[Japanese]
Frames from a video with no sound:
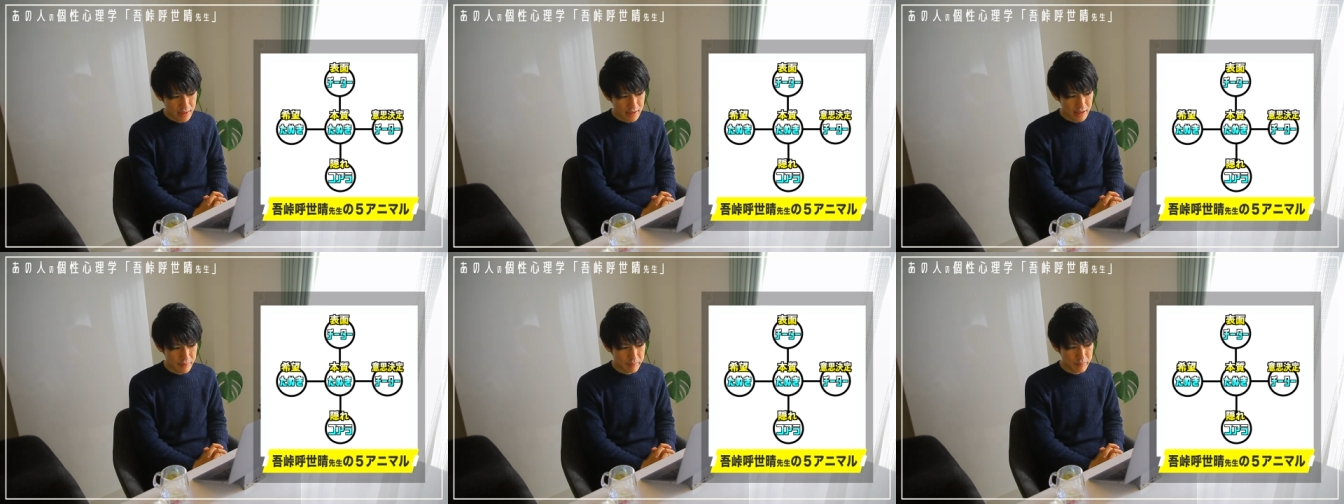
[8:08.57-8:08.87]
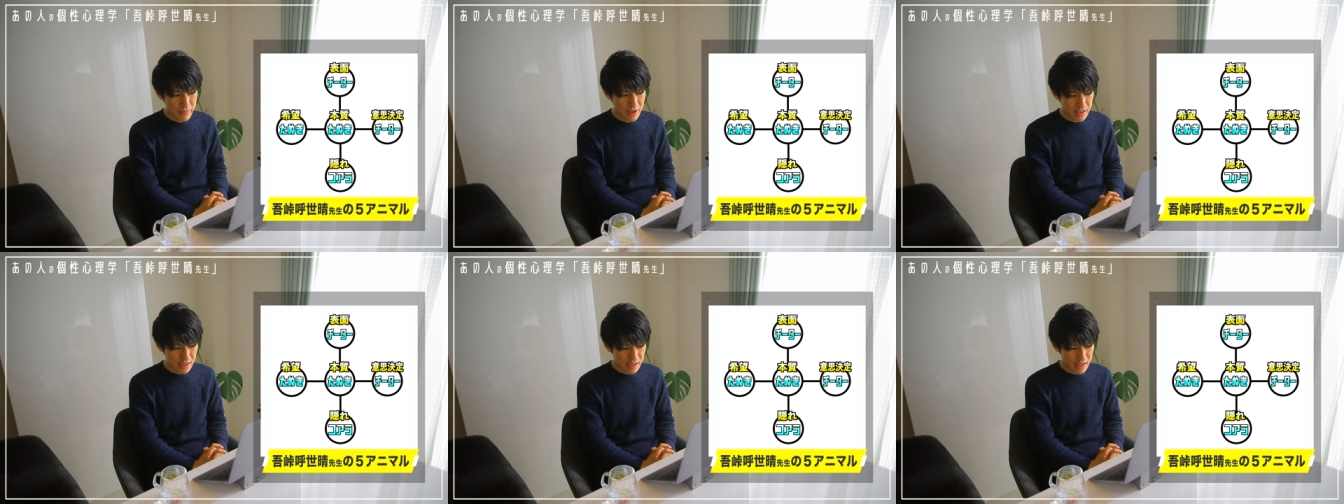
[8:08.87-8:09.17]

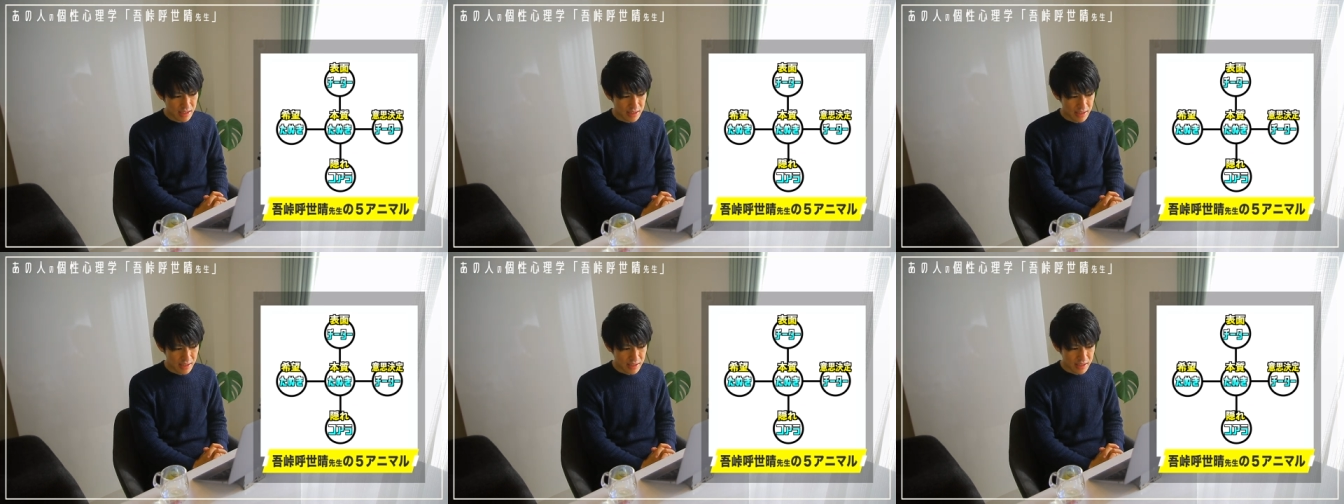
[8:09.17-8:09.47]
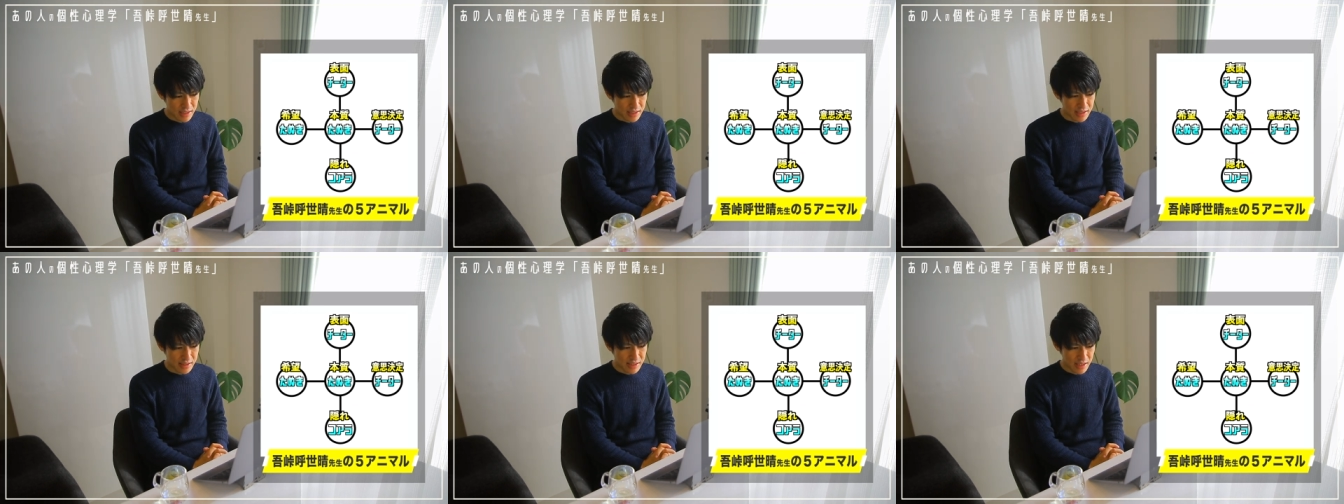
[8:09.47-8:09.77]
やっぱり、
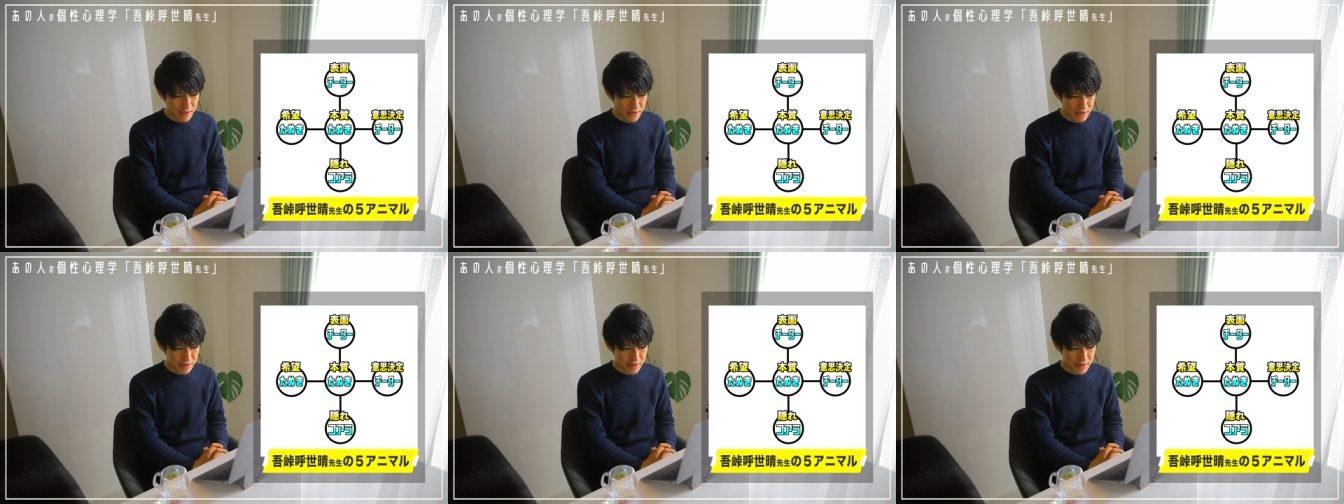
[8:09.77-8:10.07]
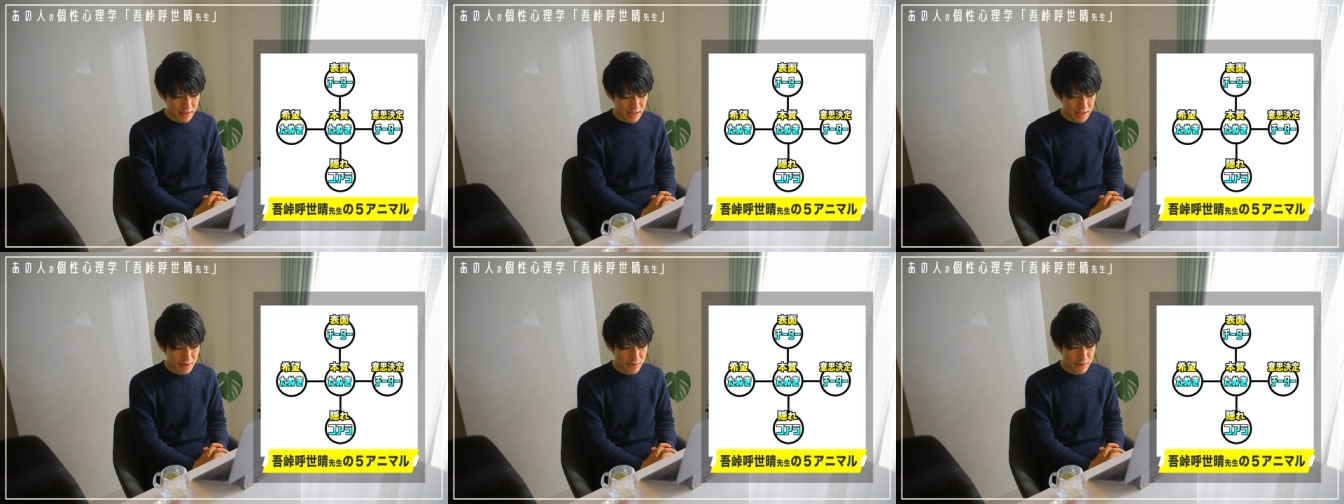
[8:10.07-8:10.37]
いけるっ
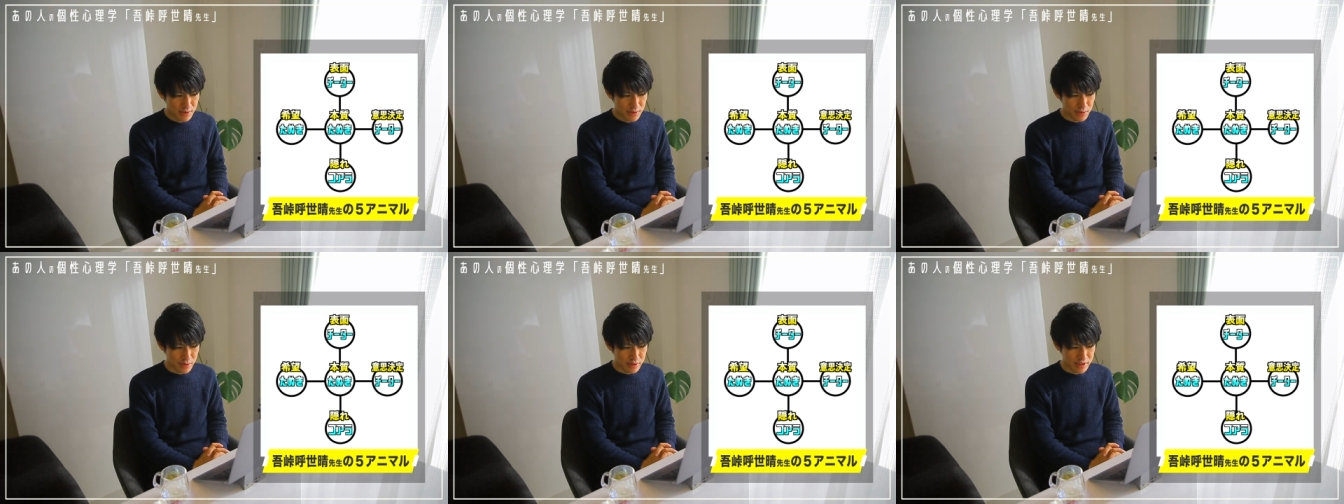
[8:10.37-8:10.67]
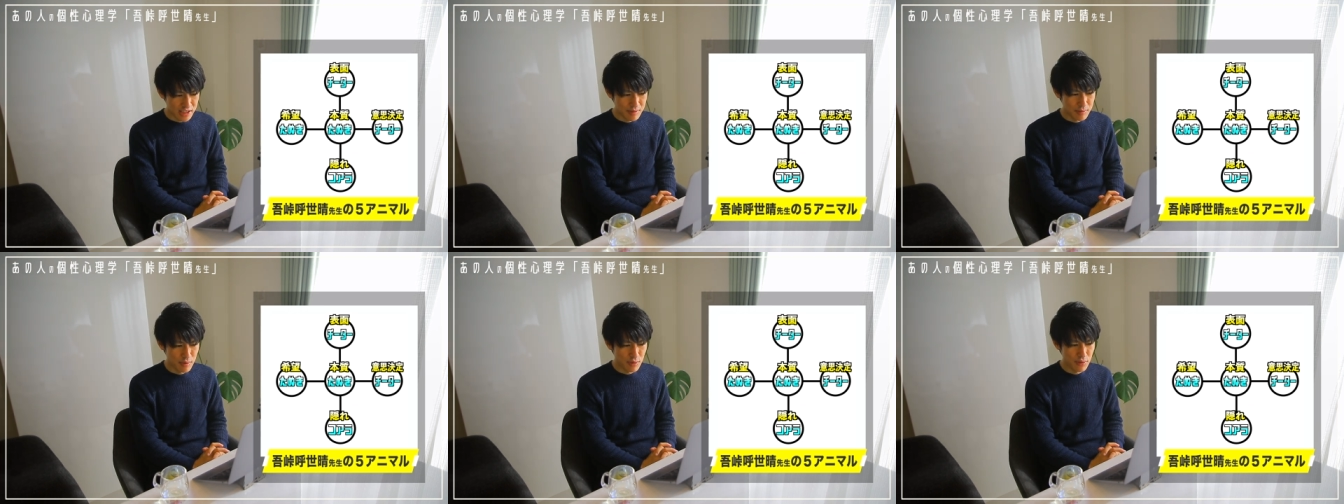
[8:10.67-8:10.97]
ていう
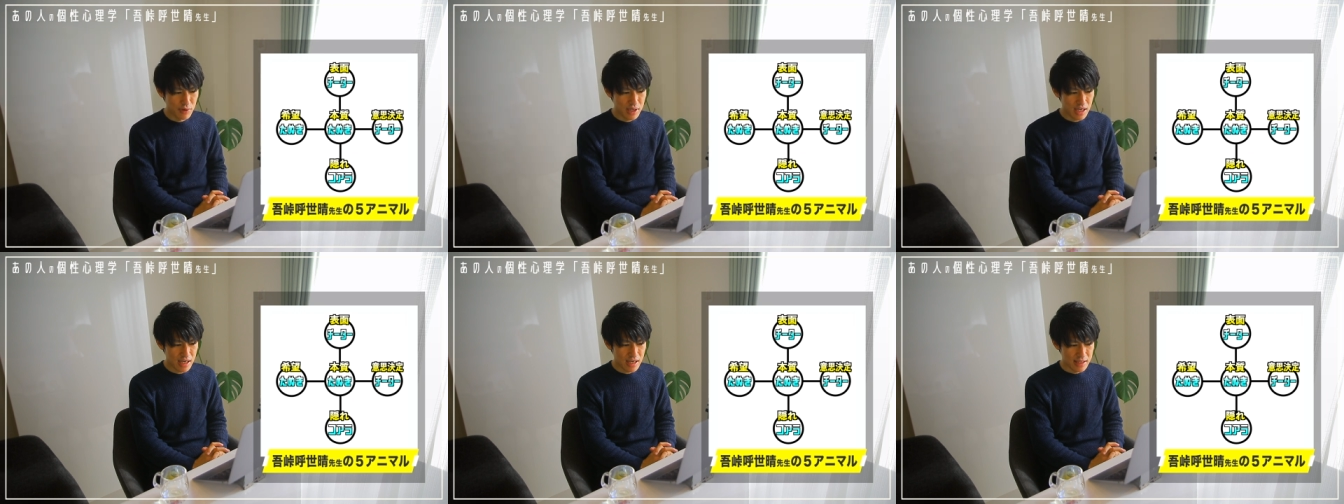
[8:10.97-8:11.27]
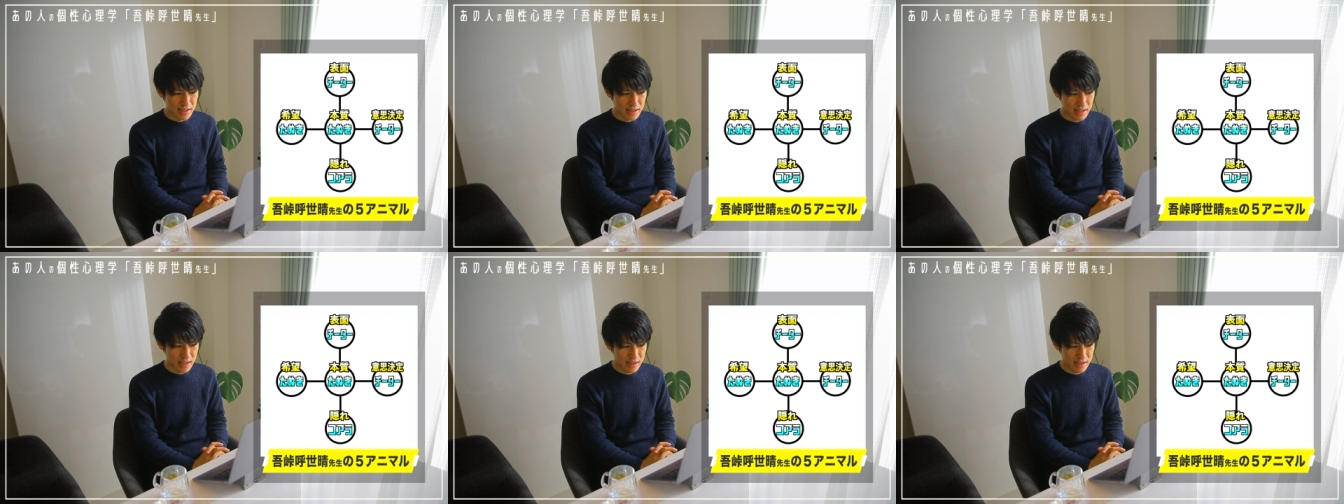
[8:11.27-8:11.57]
希望
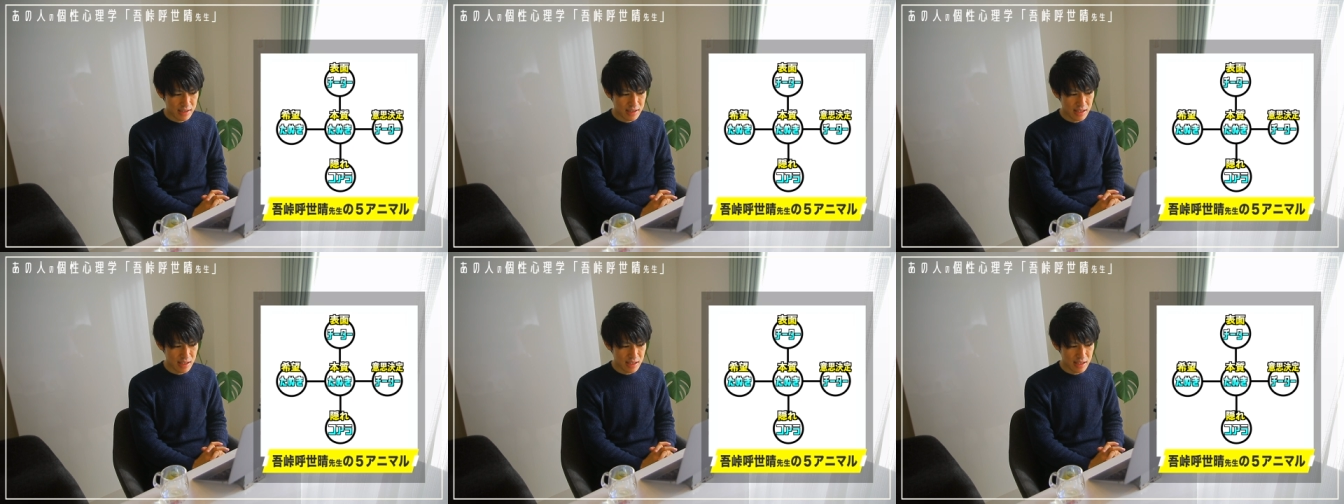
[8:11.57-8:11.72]
がしっ